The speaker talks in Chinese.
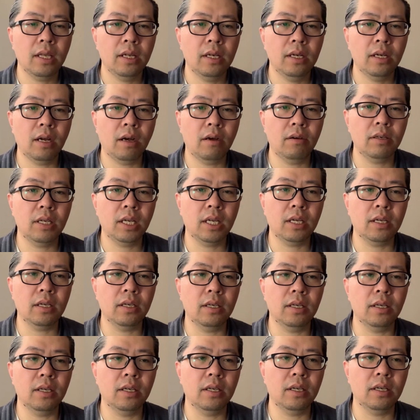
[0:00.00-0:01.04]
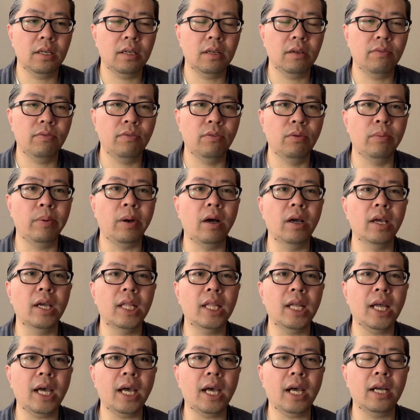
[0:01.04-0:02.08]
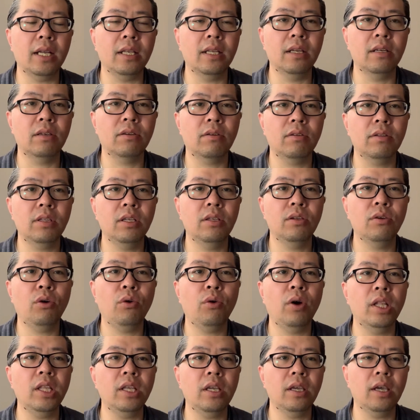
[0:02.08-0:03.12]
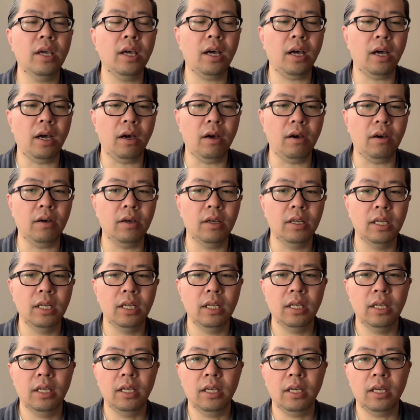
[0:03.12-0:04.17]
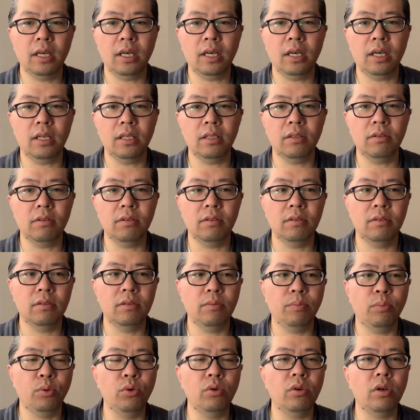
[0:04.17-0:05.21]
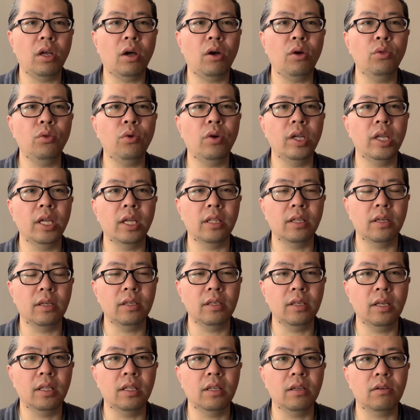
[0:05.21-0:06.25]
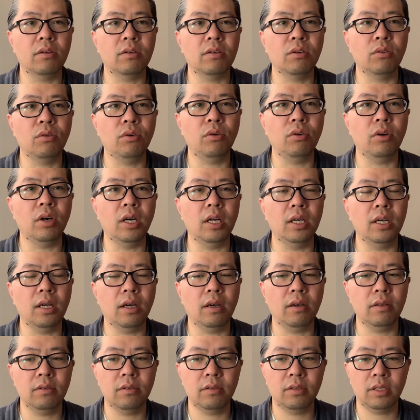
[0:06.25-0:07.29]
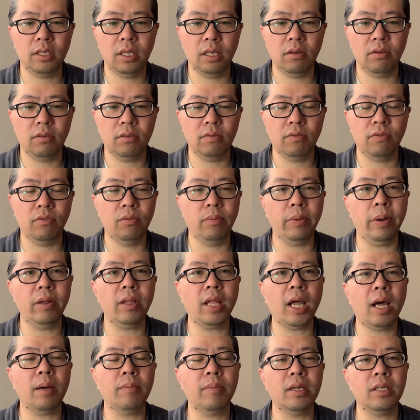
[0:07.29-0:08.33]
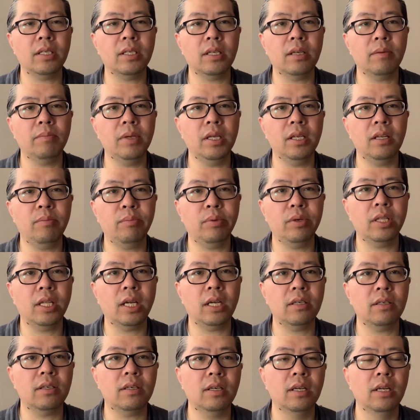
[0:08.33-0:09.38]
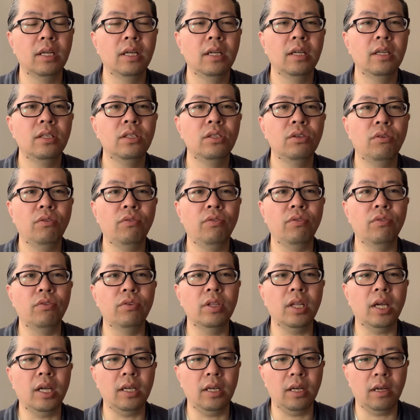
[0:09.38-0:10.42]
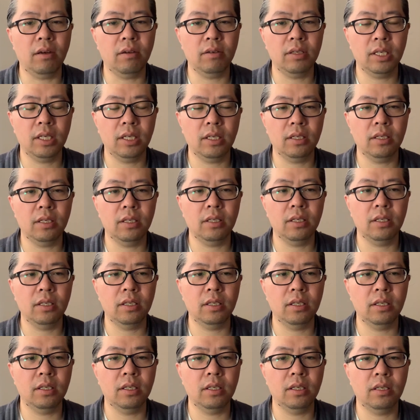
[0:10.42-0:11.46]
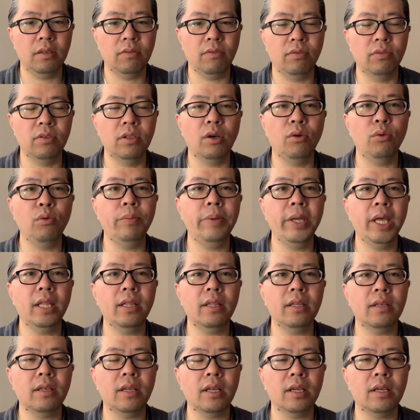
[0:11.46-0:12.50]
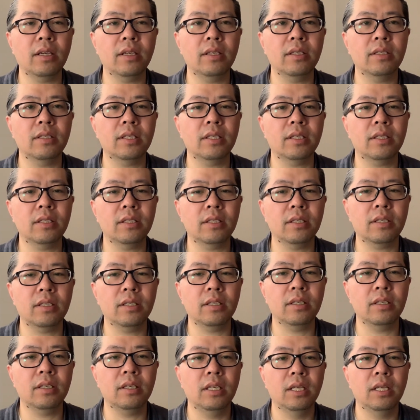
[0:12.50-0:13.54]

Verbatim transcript: 然后这个福报也大，那时候地球环境也好。啊，这不用劳作也能也能有收获，然后就是这种福报大嘛。这个弥勒菩萨是修福的，然后这个福德无边的这个这个这个，